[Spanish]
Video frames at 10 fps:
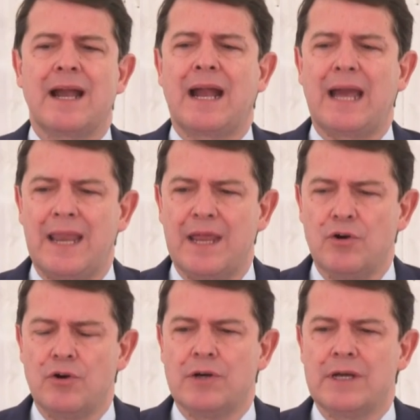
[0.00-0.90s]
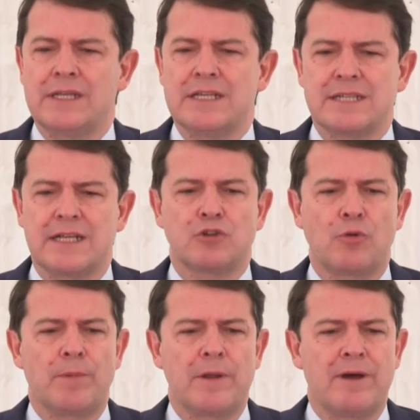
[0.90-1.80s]
Creo en el
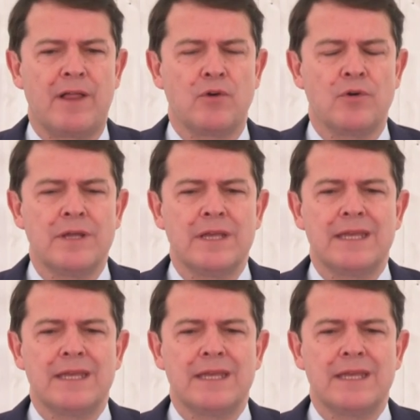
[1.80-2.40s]
sector privado